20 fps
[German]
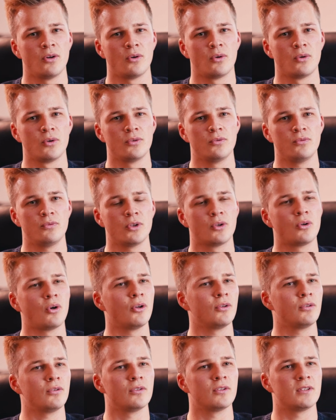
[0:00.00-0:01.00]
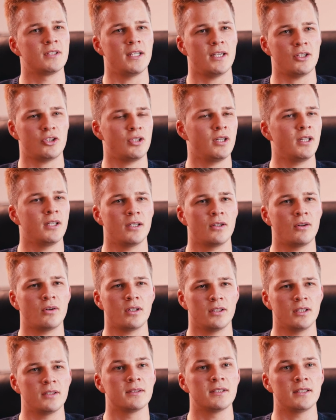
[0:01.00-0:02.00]
und wir konnten sehr schnell dann
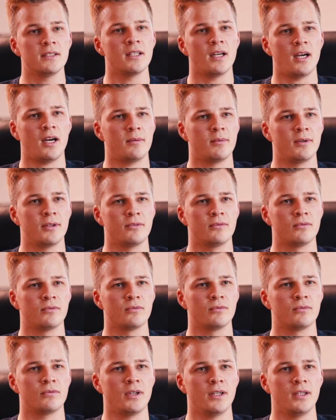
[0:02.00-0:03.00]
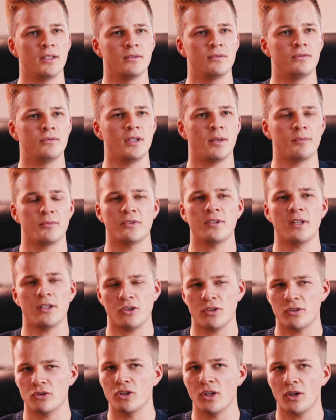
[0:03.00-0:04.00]
auch an den Ziel arbeiten, weil wir haben es sehr,
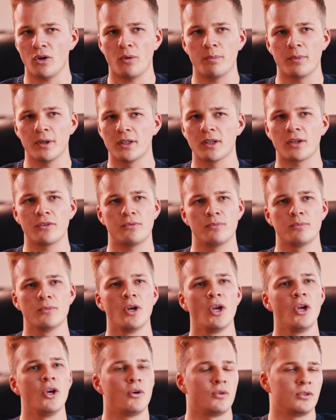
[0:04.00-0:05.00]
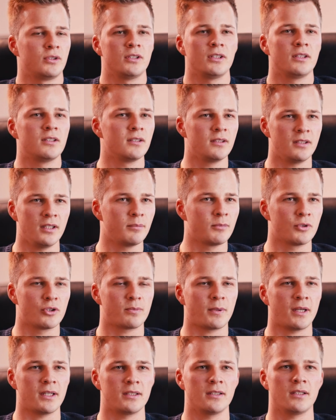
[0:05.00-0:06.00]
sehr schnell auch begriffen und sind
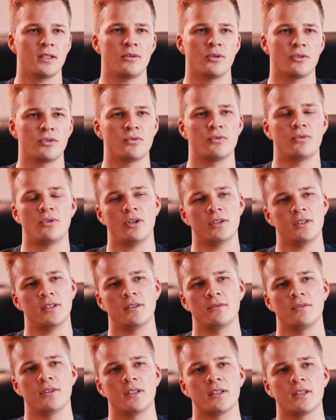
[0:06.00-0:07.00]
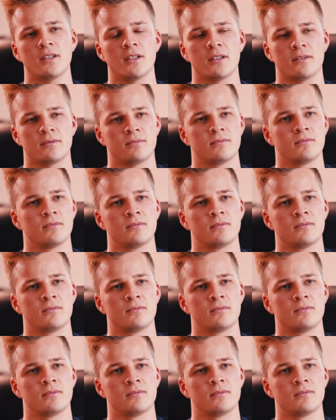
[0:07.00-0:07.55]
dementsprechend dann auch sofort den Weg gegangen.